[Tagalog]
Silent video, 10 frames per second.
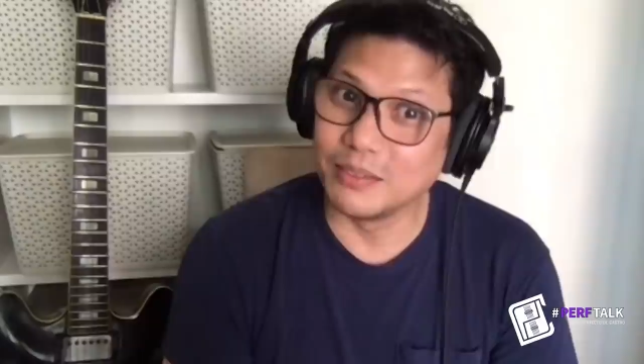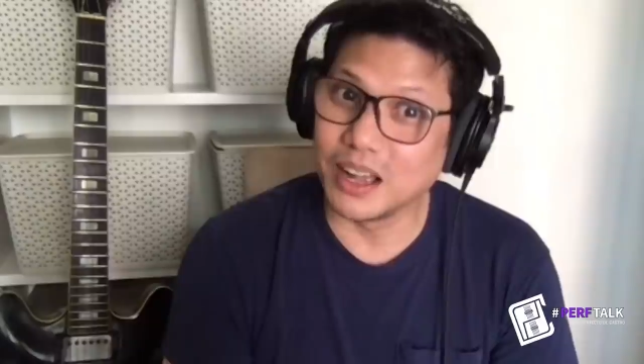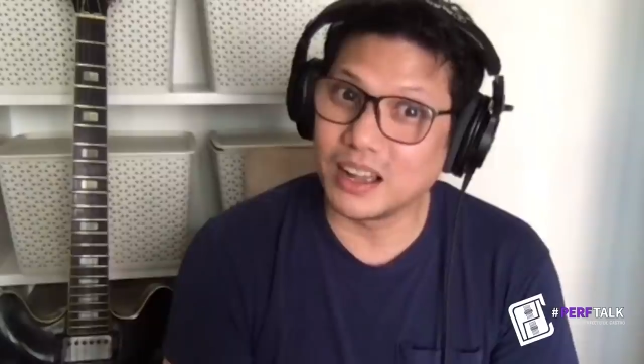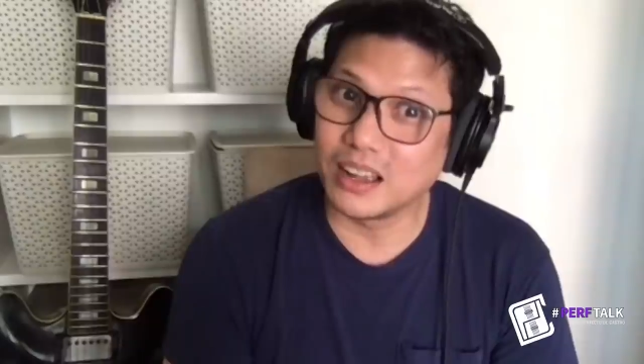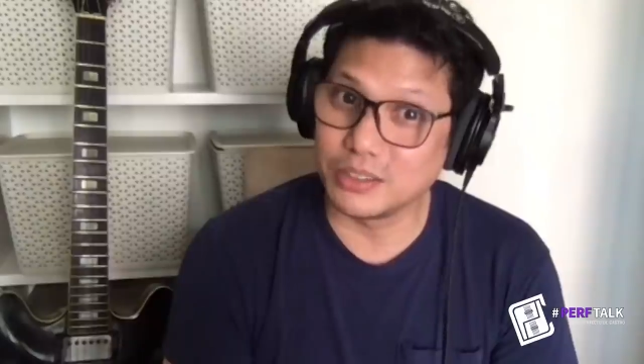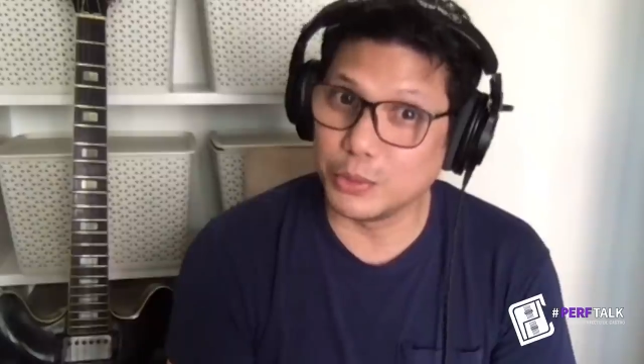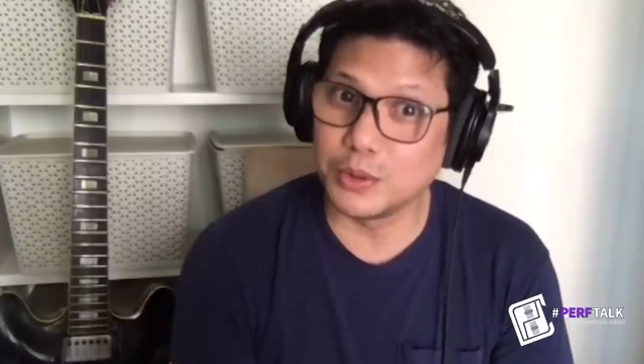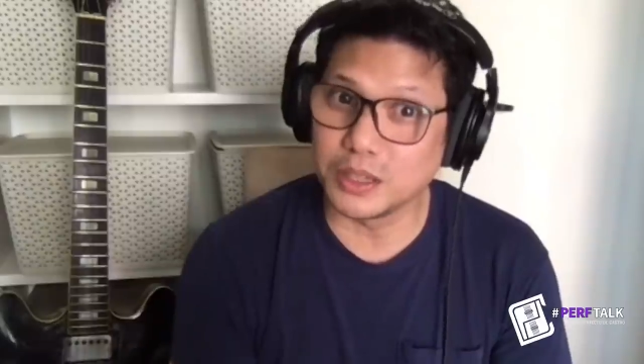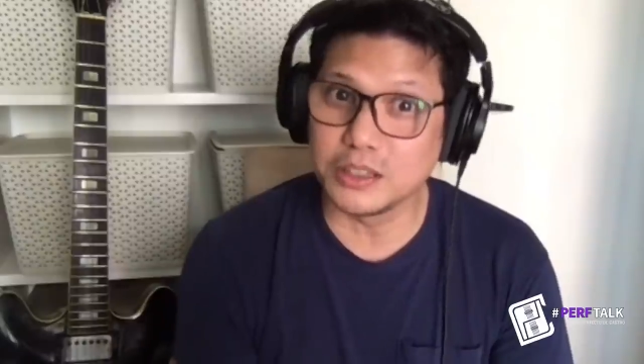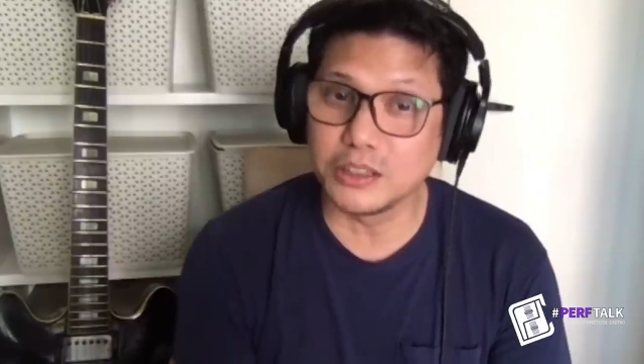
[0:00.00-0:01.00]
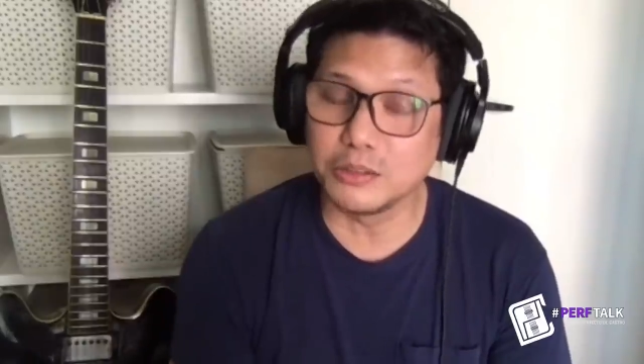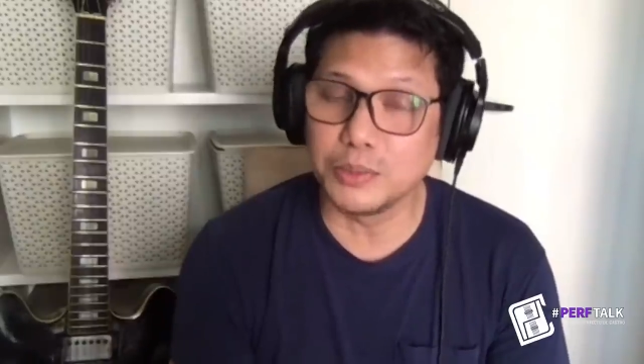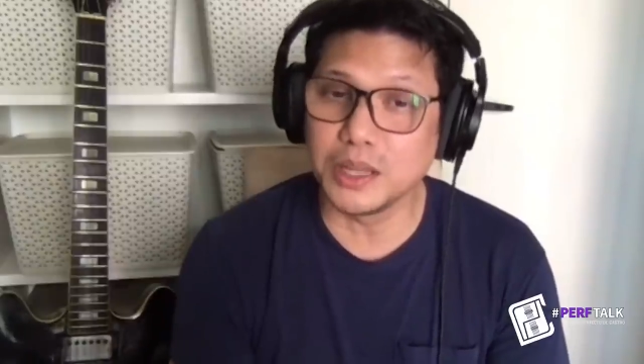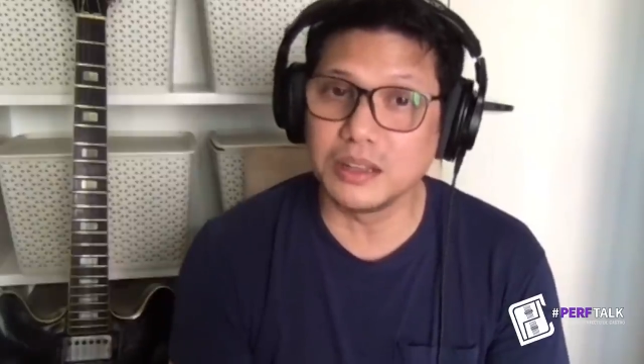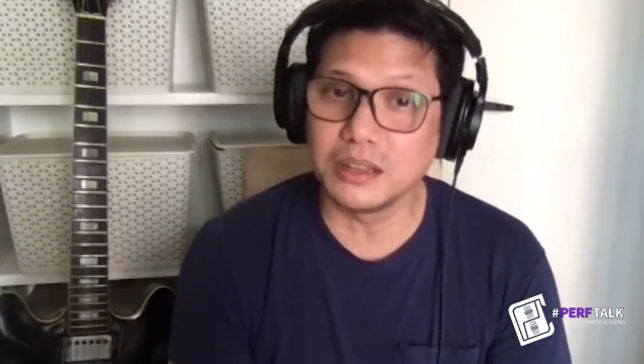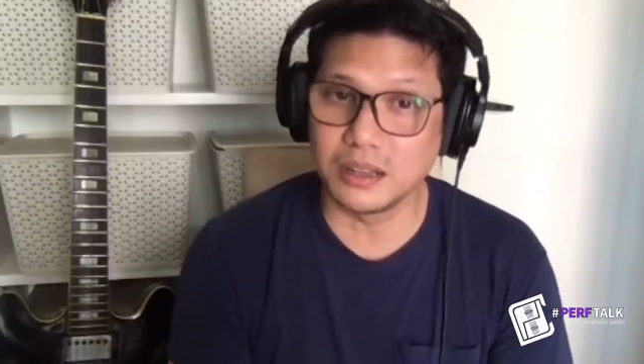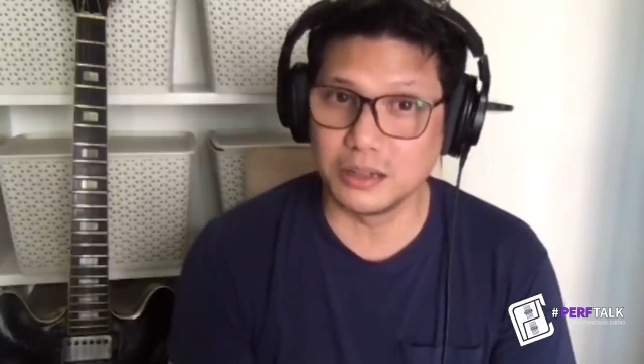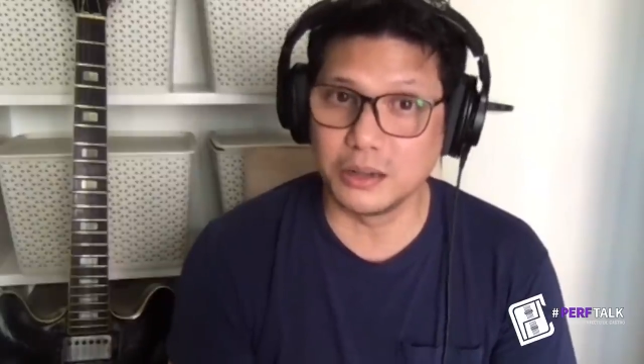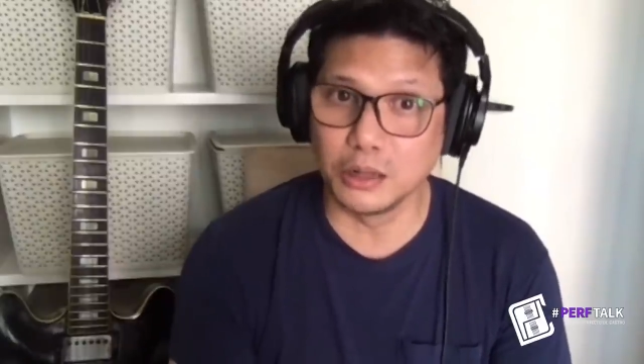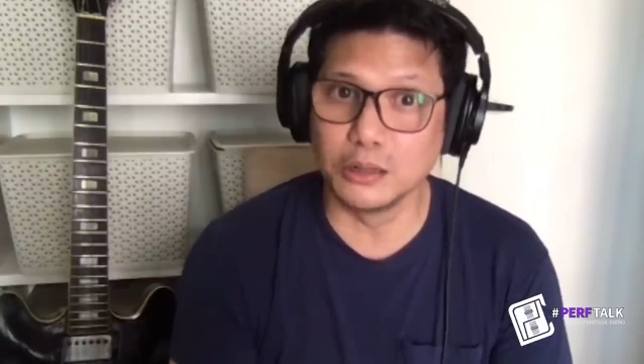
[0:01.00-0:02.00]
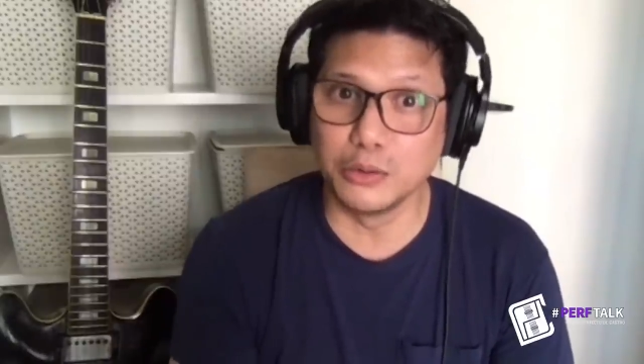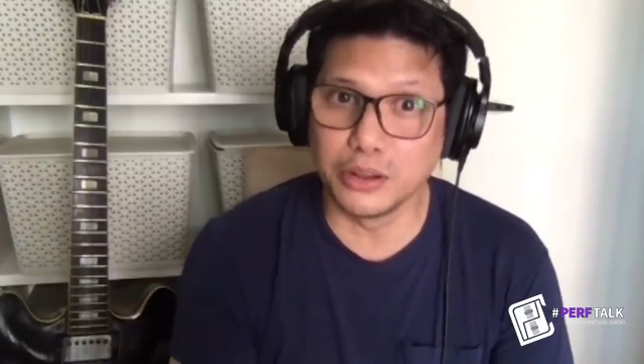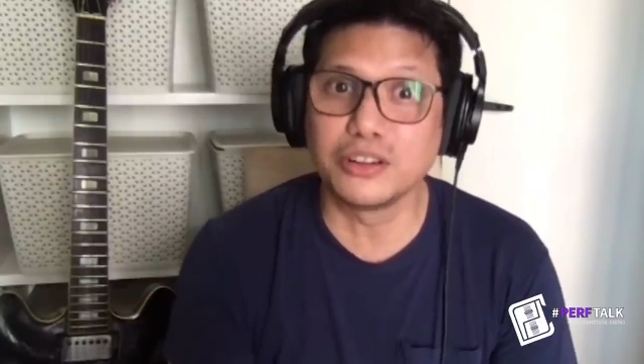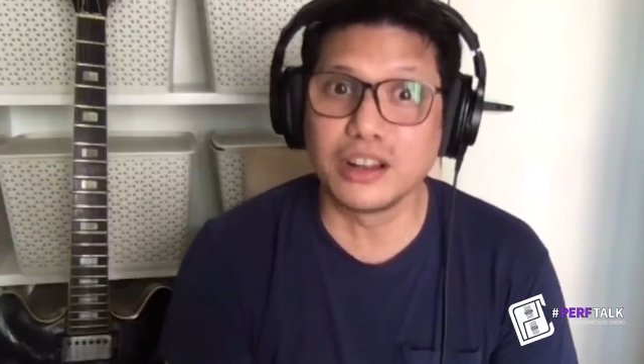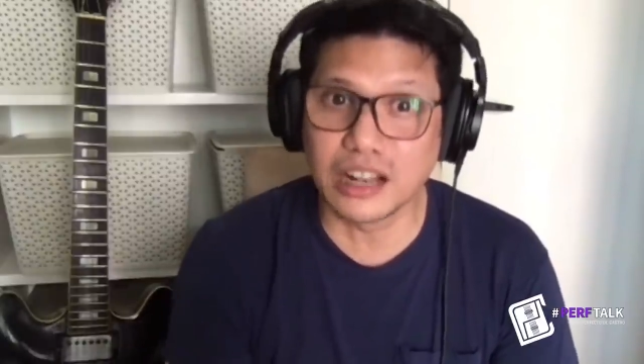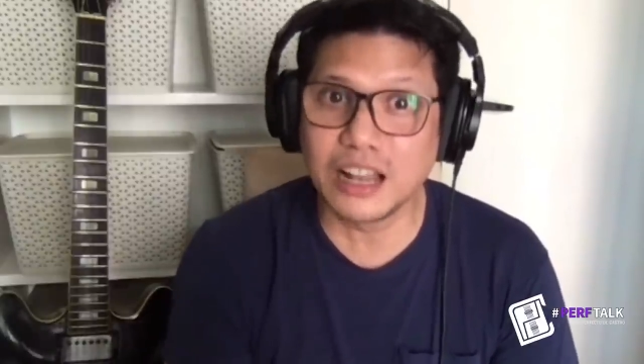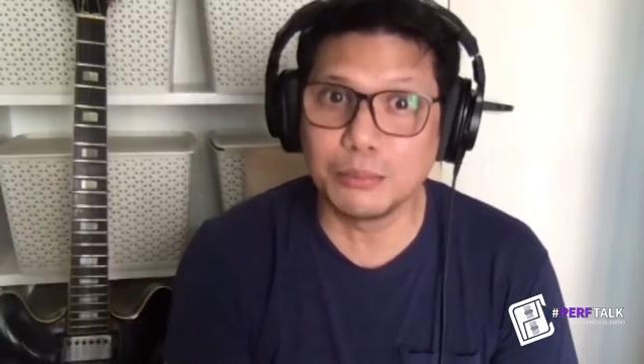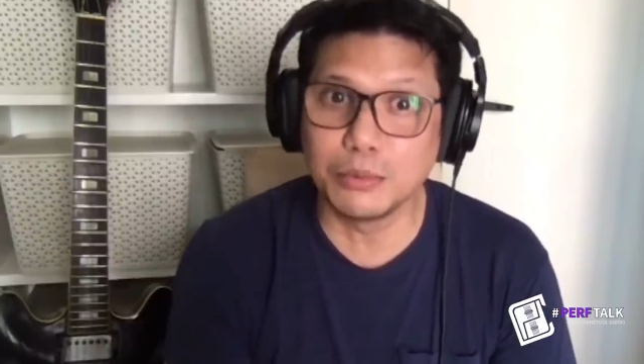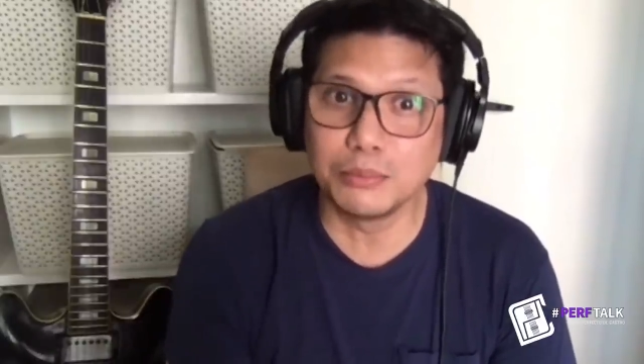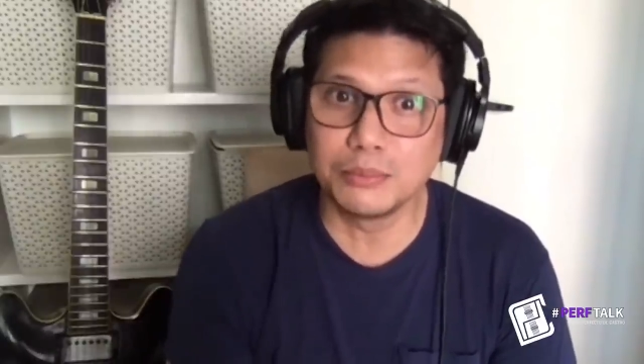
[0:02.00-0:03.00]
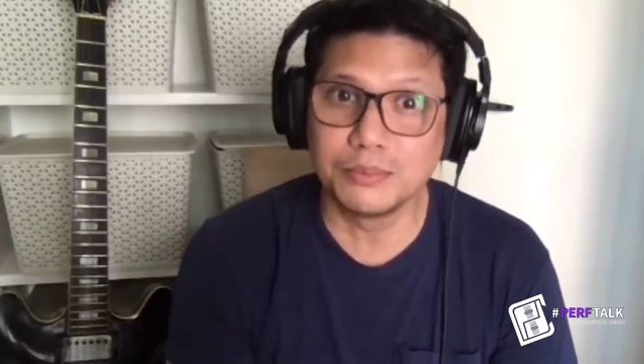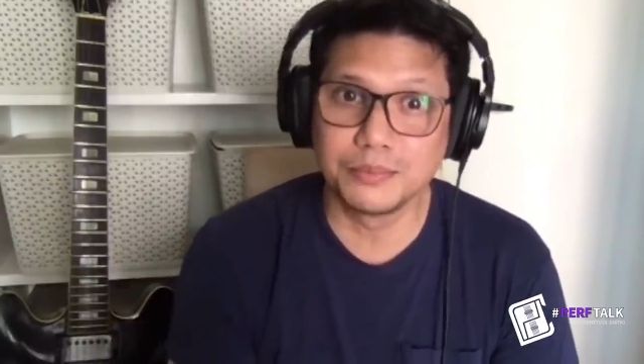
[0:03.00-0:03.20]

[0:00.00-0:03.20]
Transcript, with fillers: di ba? Kasi we wanted to be an all original album.